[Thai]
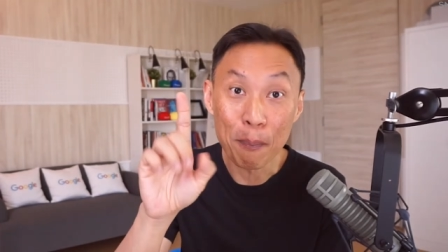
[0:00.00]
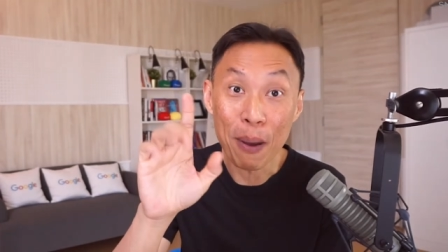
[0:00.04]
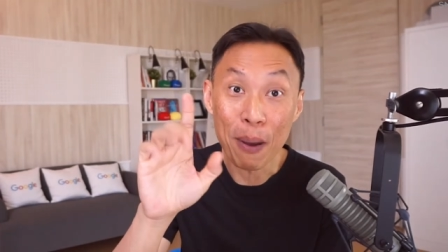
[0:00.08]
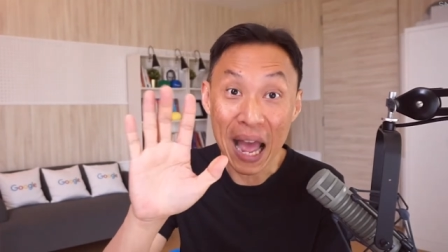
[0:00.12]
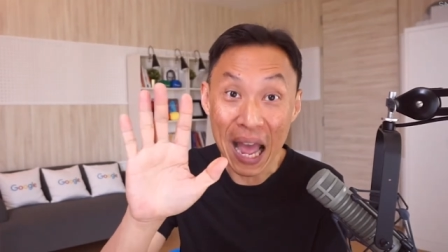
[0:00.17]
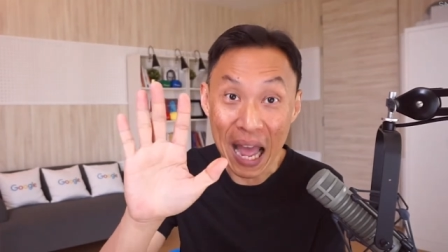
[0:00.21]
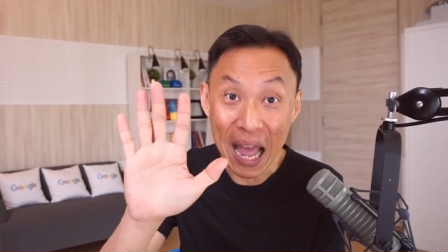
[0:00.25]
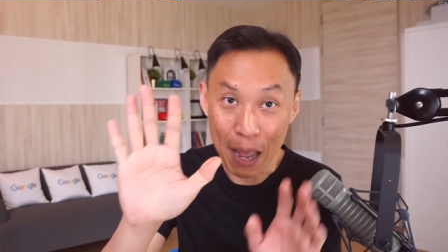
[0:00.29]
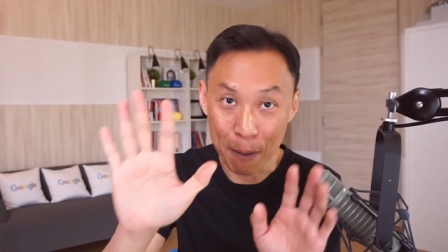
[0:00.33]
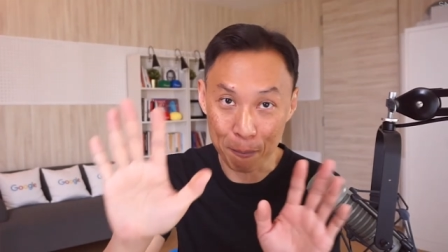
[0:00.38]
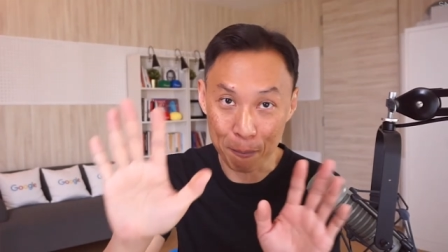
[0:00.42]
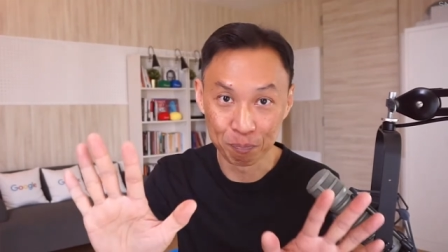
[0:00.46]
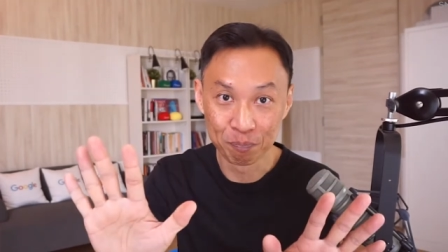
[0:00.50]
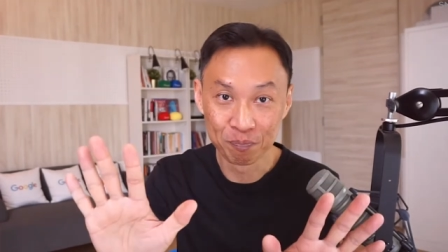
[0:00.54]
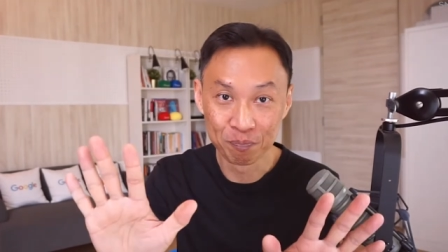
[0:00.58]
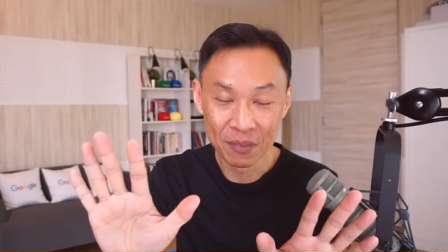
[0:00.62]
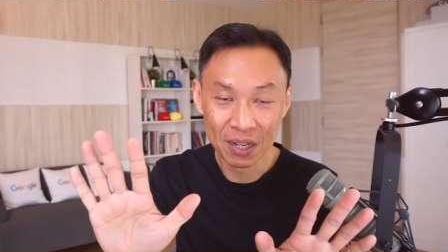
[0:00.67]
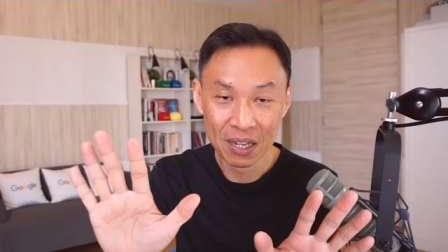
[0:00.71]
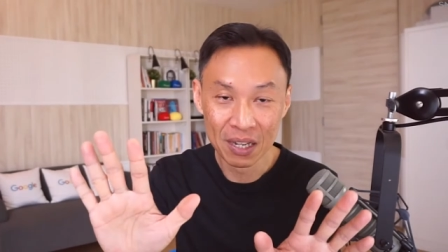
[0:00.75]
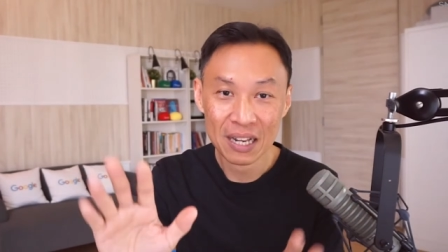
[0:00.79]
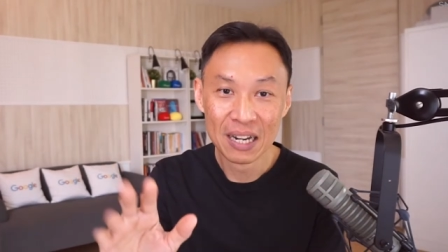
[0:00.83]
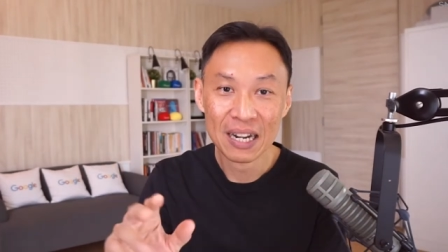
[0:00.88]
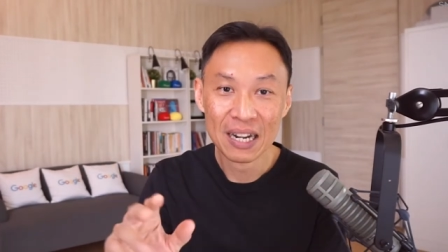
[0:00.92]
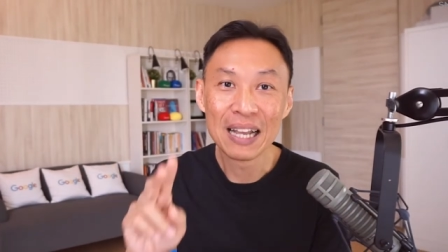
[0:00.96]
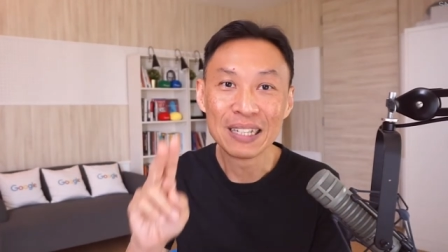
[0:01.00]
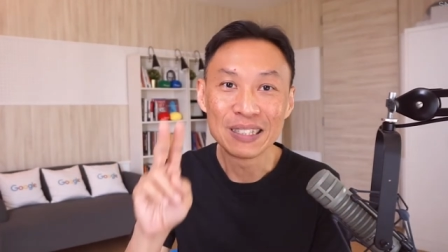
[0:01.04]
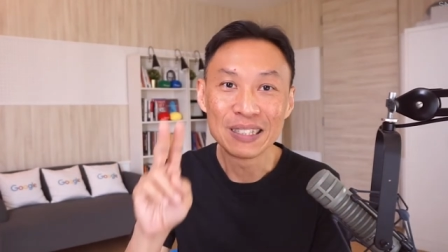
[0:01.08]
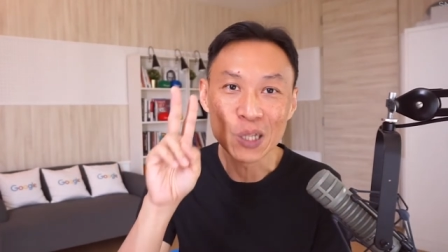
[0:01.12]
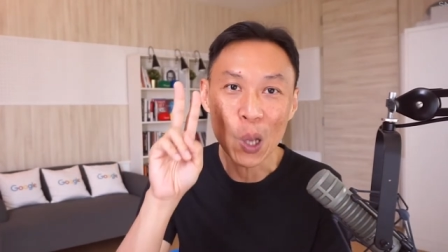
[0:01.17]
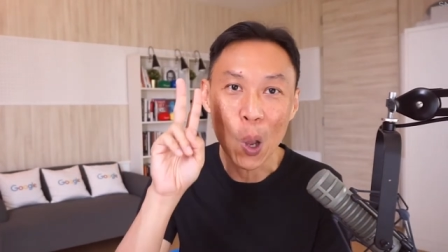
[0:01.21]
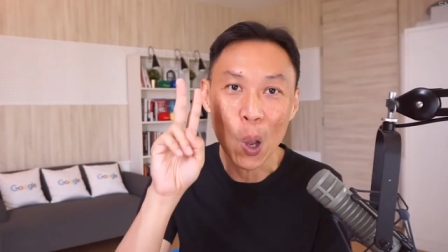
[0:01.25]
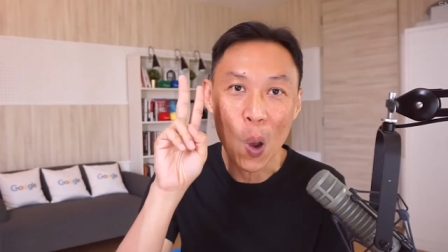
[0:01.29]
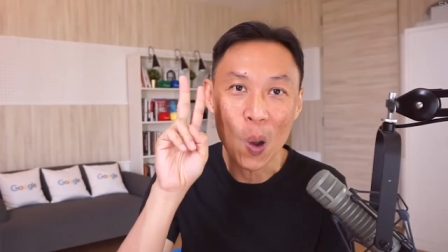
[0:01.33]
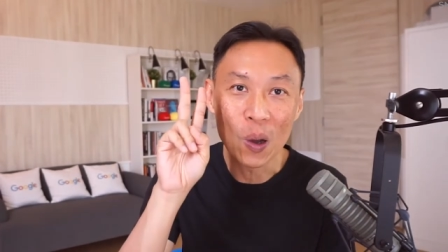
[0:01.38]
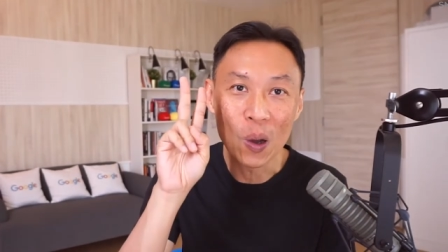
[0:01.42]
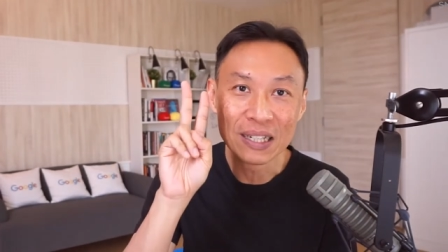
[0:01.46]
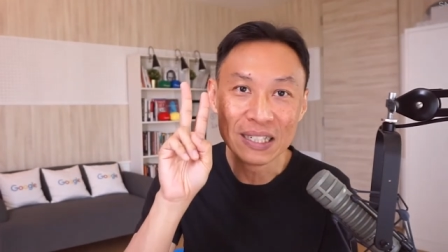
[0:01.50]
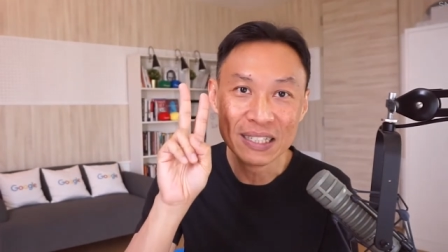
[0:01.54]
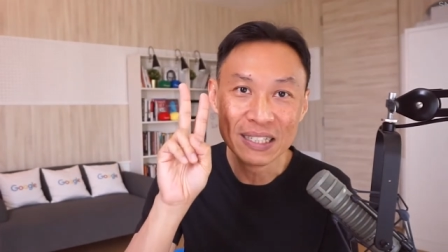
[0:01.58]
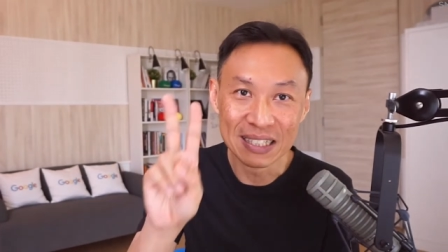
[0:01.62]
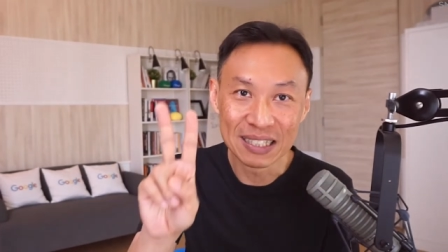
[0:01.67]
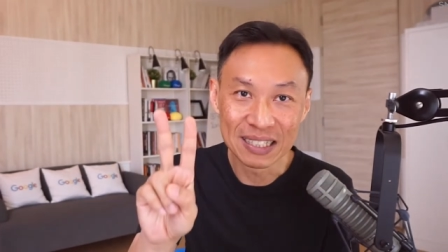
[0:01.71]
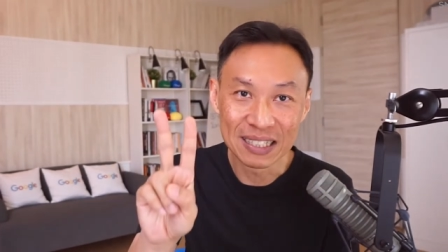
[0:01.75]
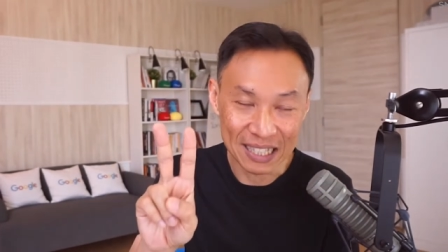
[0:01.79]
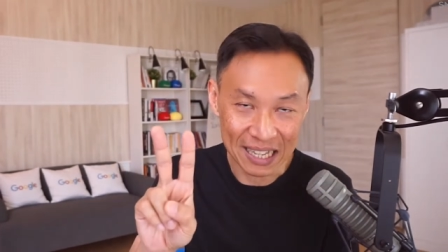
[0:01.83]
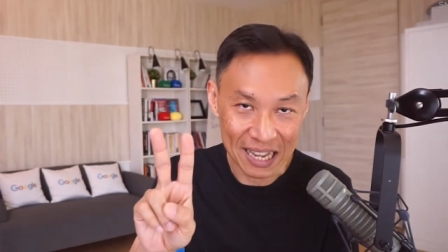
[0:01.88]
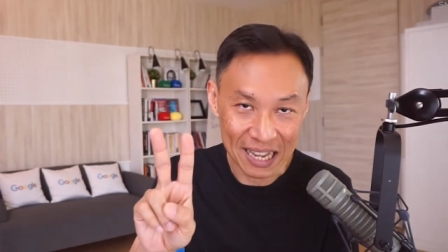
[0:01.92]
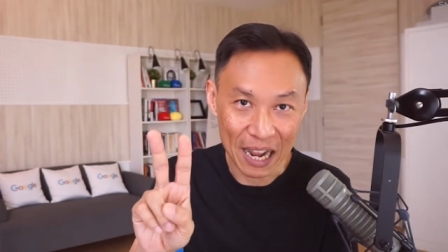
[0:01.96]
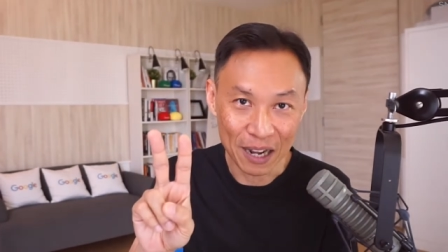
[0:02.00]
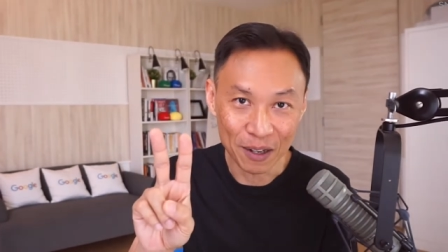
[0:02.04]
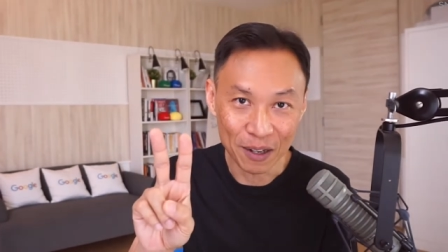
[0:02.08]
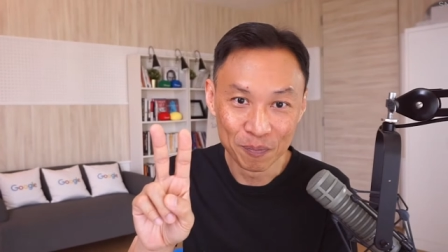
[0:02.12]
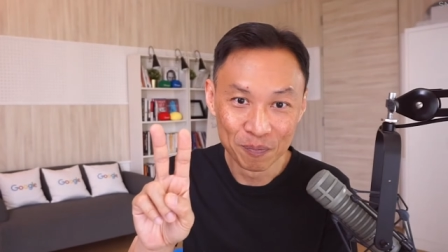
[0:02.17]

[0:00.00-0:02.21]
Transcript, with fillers: ภาพและ2คือเสียง